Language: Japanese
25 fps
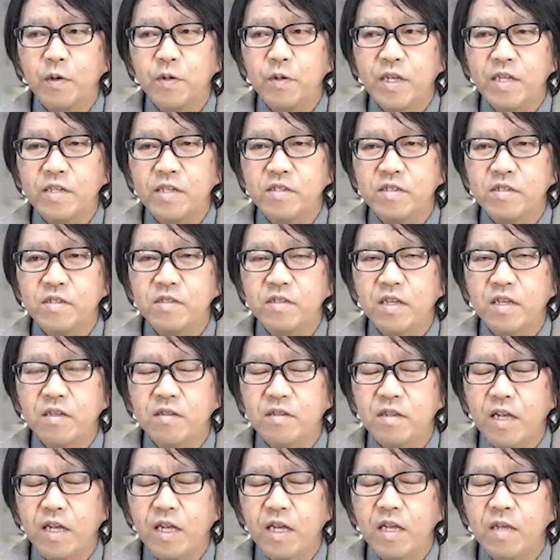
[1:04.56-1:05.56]
出し続ける、
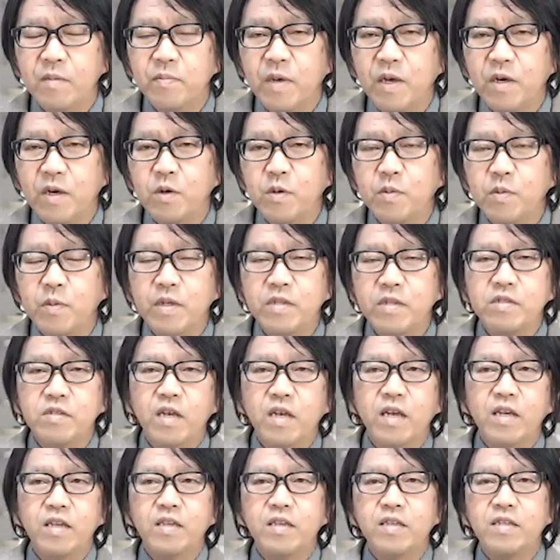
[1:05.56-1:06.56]
高いパフォーマンスを
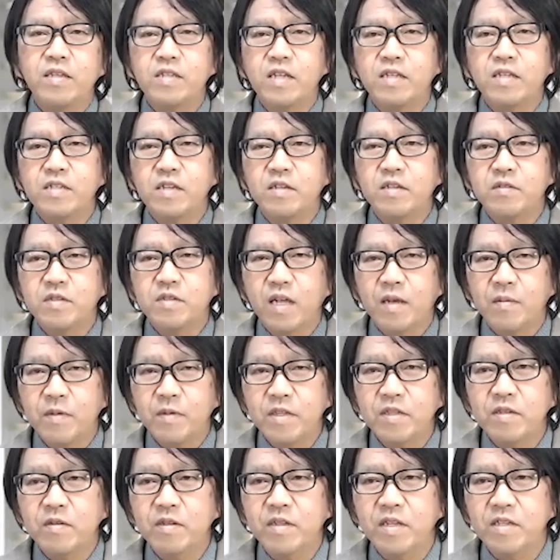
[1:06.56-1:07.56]
発揮させるた
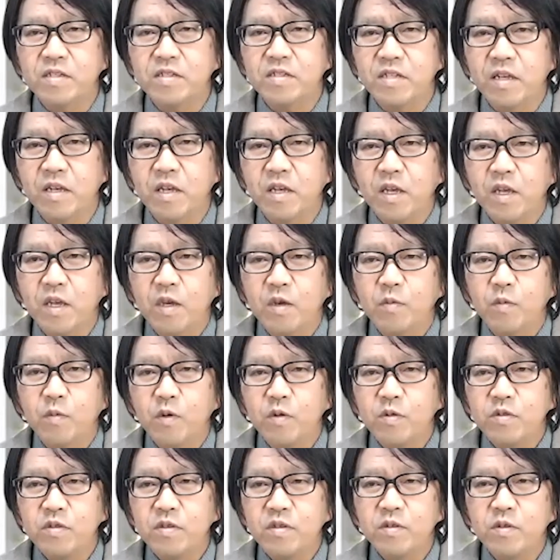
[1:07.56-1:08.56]
めにはですね、
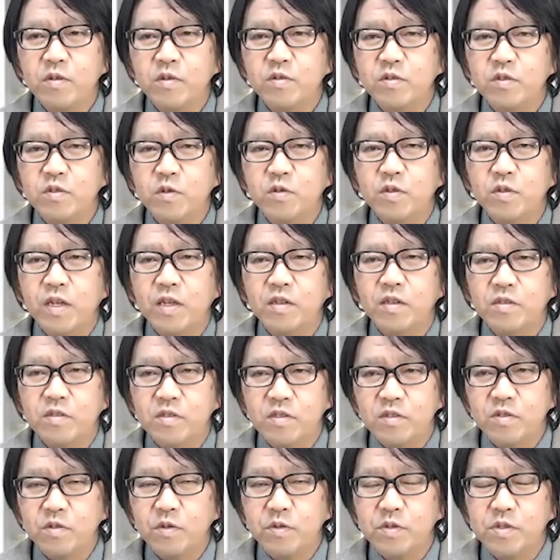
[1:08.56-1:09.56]
want to の状態を
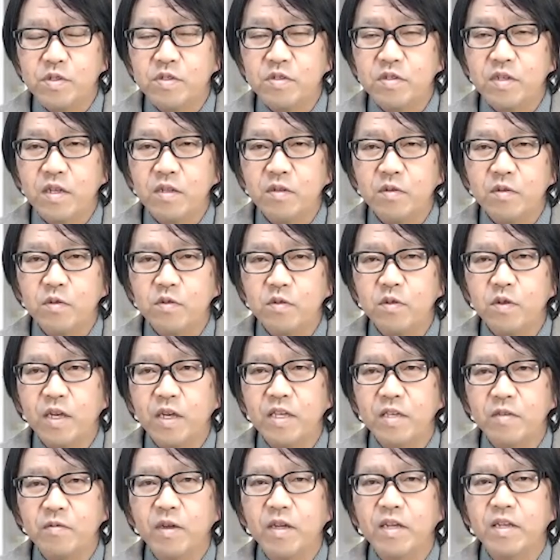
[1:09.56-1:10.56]
ずっと続けることが
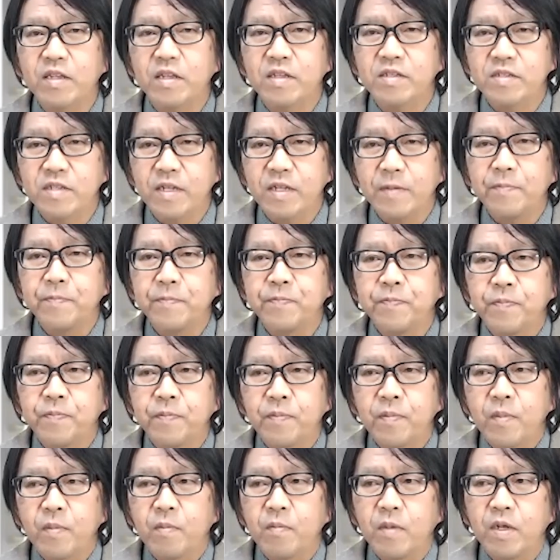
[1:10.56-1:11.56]
いいわけですね。
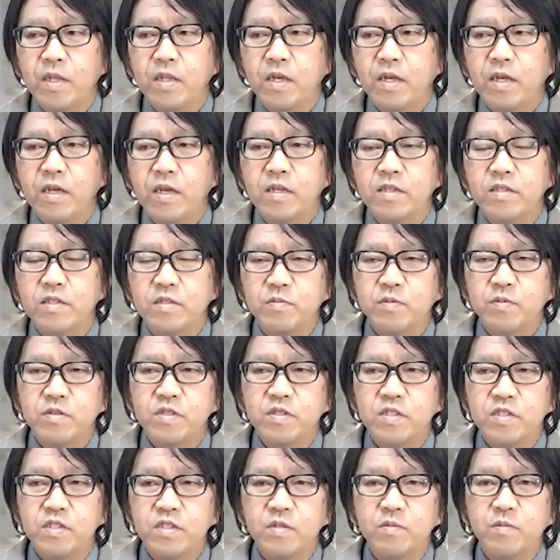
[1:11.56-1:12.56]
まあだから自分
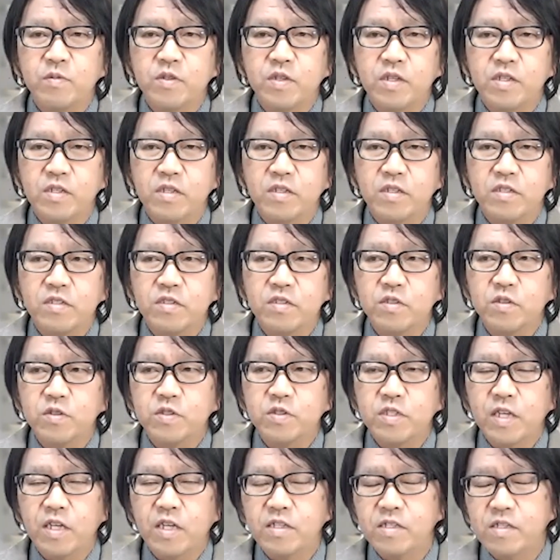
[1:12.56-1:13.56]
自身もですね、24
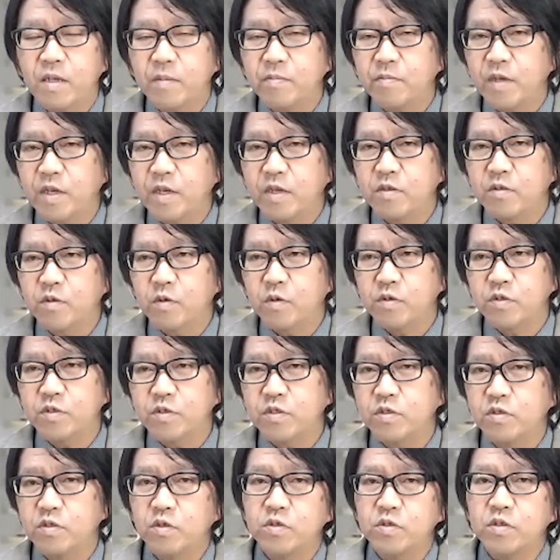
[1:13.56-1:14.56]
時間
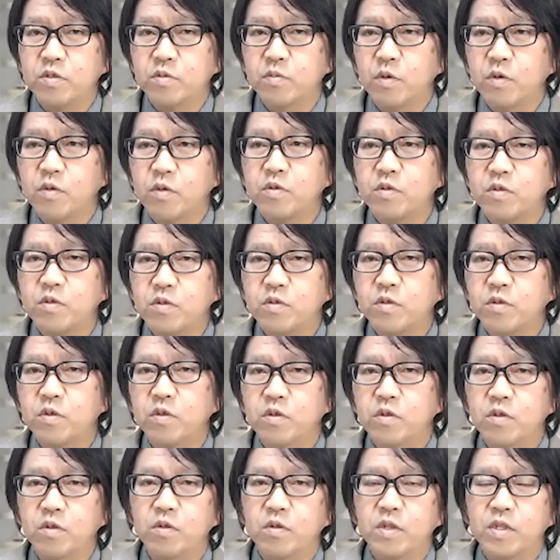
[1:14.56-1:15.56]
365日 w ントゥーと
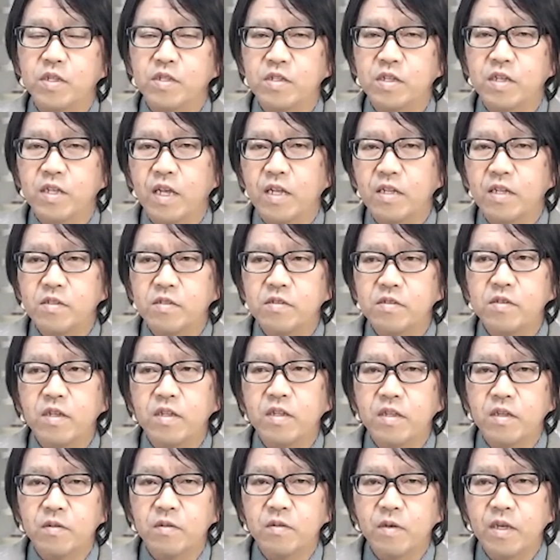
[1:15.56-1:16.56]
いうのをですね、やり続け
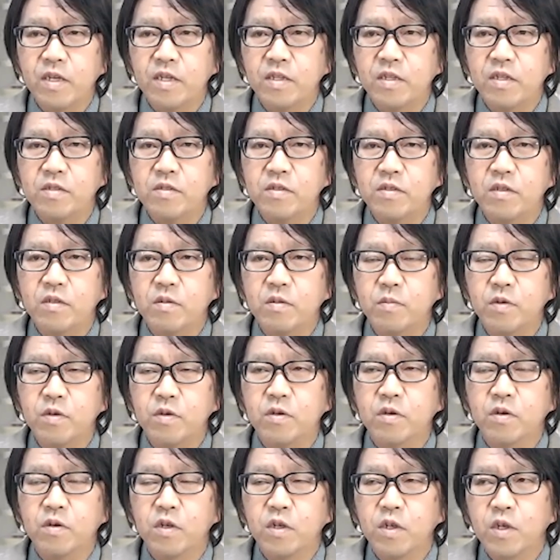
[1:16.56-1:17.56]
てるわけですけども、